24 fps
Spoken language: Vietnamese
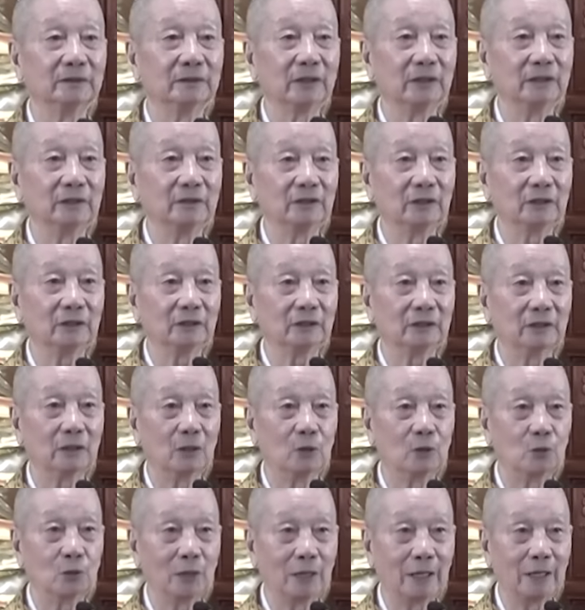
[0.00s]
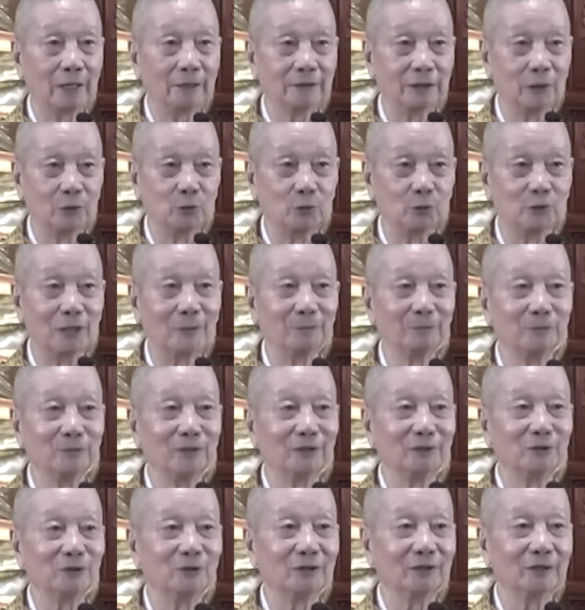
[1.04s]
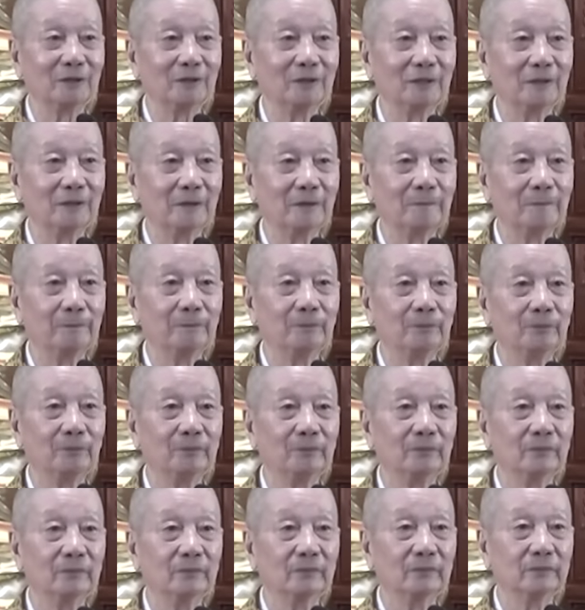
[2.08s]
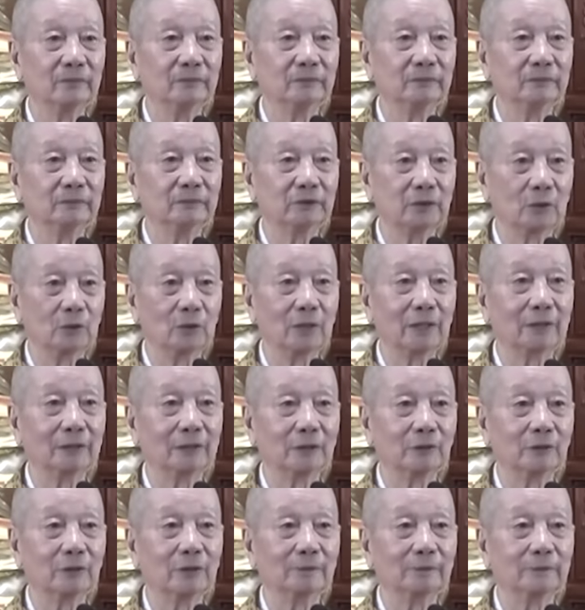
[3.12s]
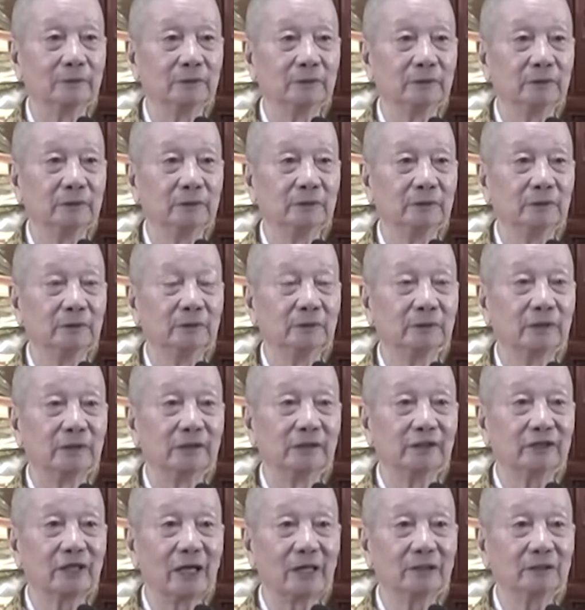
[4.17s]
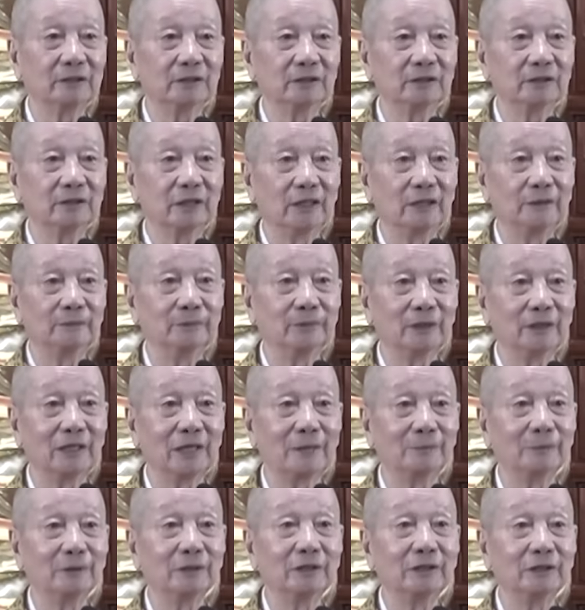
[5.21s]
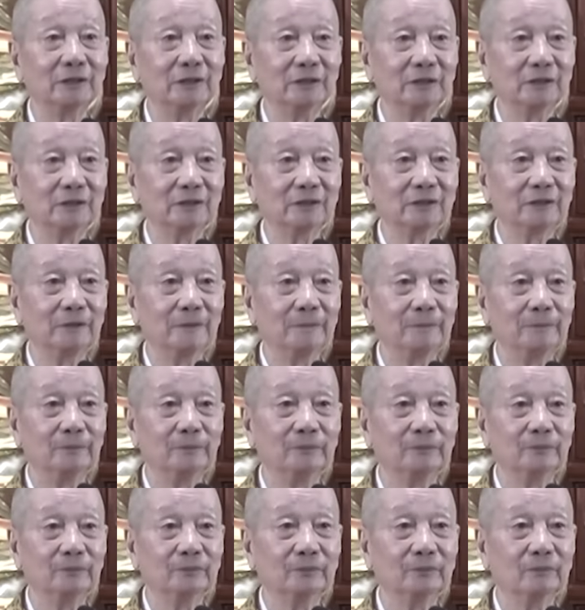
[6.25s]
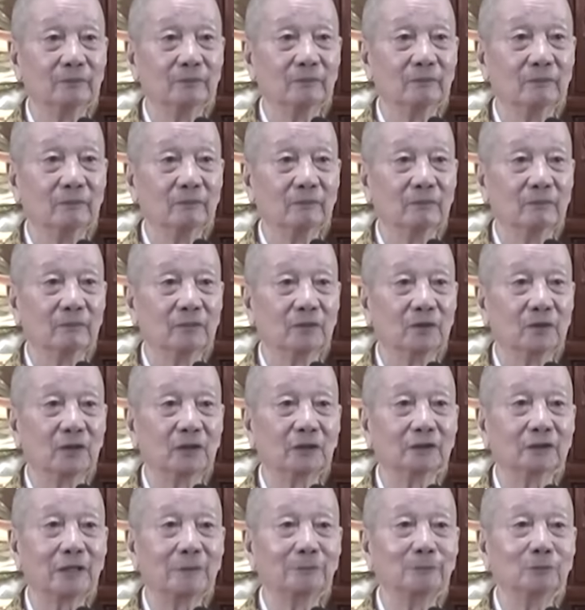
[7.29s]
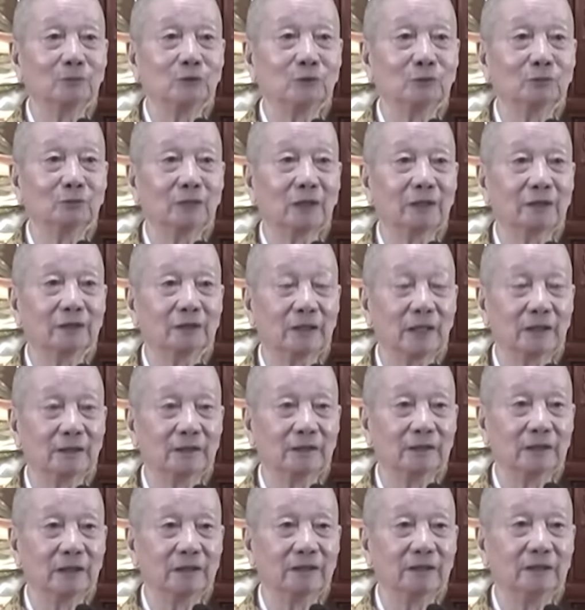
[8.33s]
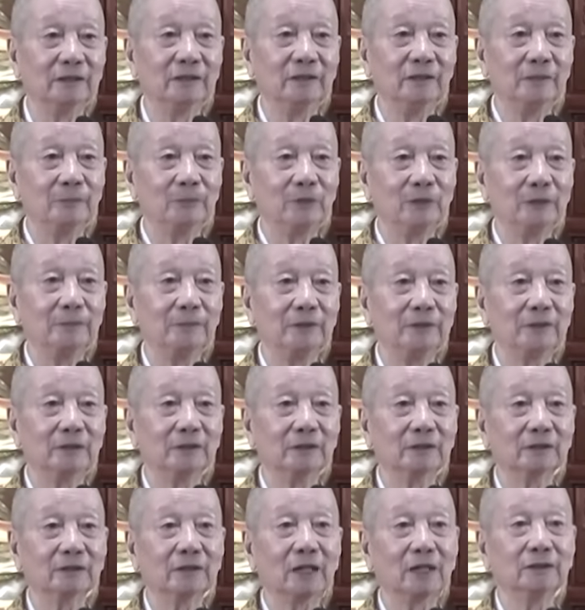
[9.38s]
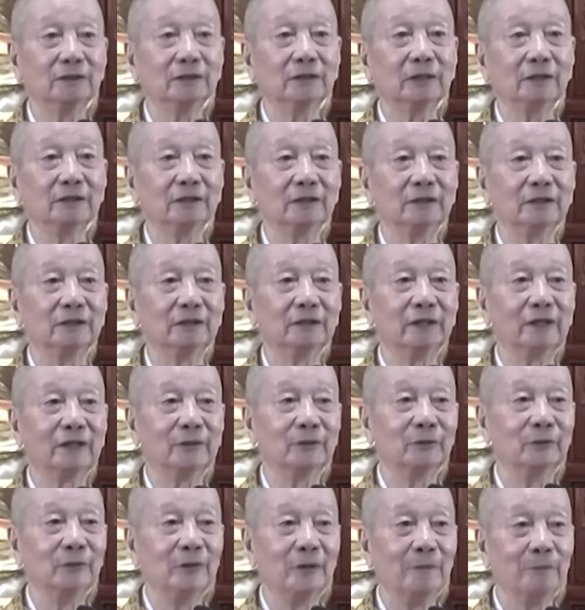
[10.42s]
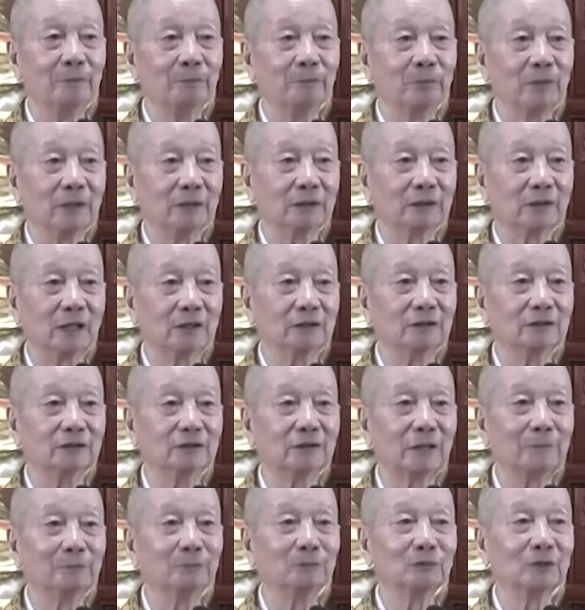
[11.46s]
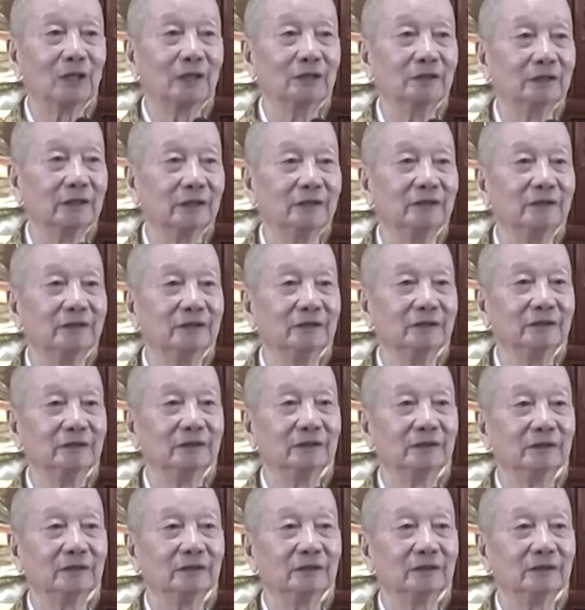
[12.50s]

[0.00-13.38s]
thầy nói cầu an đầu năm là chỗ này cầu an đầu năm cho nên sáng thức dậy phải làm cái này trước nữa cho cái tâm chúng ta nó thanh tịnh thì bây giờ cái thân thanh tịnh theo mà thân tâm thanh tịnh